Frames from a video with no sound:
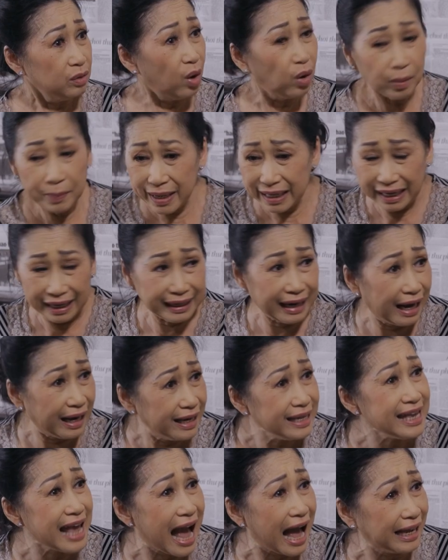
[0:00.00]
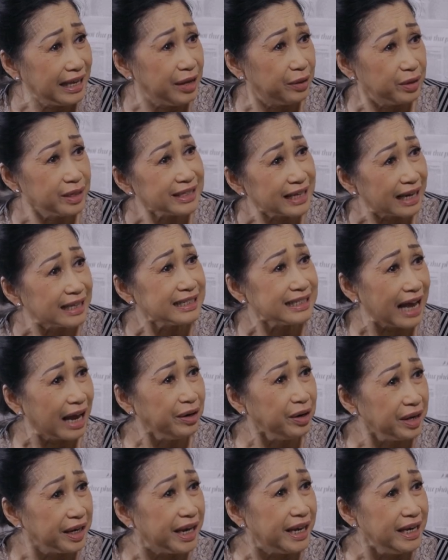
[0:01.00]
con có biết là, là ở nhà giờ nó săn sái
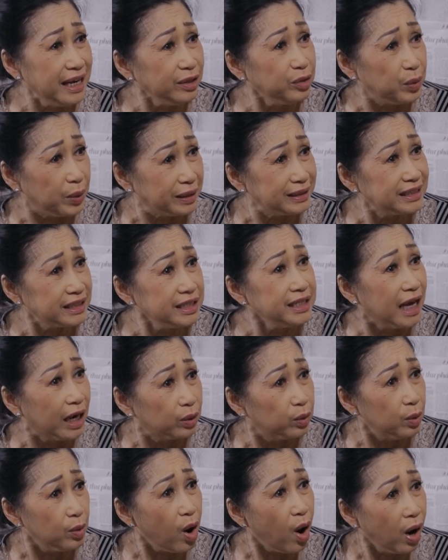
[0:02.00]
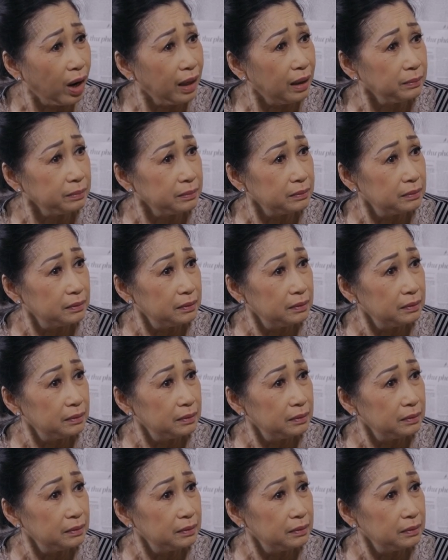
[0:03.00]
Nó nghĩ đến chuyện sinh nhật của con không